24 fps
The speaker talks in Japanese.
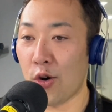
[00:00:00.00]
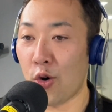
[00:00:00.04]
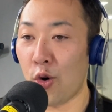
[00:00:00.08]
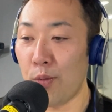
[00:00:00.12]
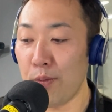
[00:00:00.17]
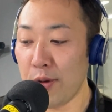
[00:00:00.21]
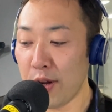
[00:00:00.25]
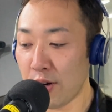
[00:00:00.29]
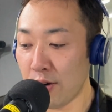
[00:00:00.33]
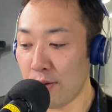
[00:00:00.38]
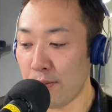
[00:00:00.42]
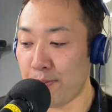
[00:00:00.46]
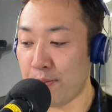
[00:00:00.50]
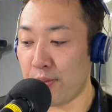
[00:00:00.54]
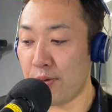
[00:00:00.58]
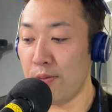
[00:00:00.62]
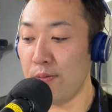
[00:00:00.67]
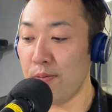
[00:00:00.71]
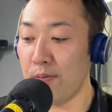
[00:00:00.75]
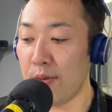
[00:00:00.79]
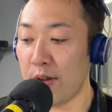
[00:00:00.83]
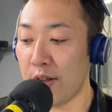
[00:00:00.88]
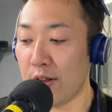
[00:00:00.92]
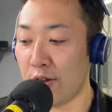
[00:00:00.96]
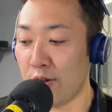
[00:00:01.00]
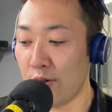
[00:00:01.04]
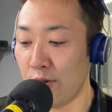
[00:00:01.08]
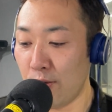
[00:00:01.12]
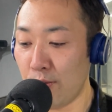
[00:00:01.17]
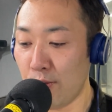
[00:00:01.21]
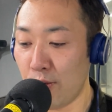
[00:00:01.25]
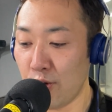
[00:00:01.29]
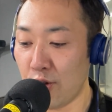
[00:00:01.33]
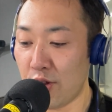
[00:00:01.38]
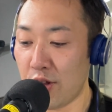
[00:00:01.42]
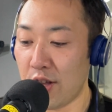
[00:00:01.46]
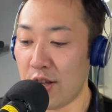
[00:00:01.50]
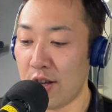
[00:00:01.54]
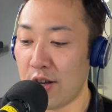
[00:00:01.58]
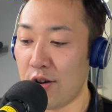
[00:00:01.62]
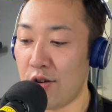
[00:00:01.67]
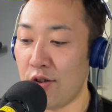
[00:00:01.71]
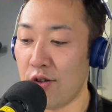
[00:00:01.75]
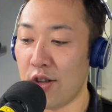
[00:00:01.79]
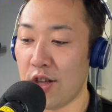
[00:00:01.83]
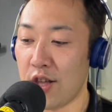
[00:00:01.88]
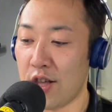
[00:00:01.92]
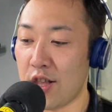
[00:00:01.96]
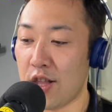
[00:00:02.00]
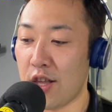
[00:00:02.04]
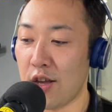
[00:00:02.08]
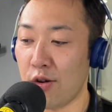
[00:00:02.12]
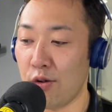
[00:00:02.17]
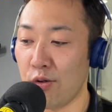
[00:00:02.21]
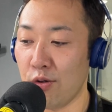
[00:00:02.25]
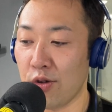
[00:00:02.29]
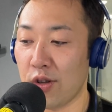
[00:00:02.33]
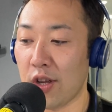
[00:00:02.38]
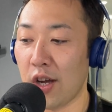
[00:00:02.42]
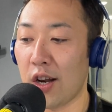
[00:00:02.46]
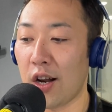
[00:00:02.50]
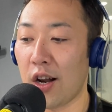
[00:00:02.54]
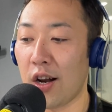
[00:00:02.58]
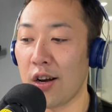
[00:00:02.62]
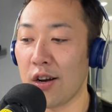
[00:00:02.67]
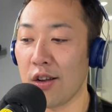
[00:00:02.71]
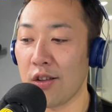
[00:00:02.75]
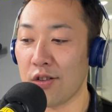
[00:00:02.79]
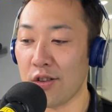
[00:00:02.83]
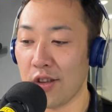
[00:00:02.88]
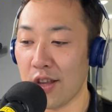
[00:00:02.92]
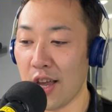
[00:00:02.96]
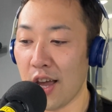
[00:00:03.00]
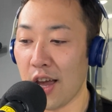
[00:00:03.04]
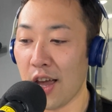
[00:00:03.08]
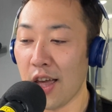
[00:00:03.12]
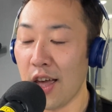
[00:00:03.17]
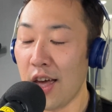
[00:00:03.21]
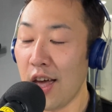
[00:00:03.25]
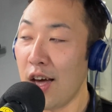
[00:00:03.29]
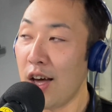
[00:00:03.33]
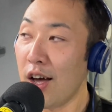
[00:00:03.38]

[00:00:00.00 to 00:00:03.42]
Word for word: ゴミの分別をモチーフにしてる歌なんですね。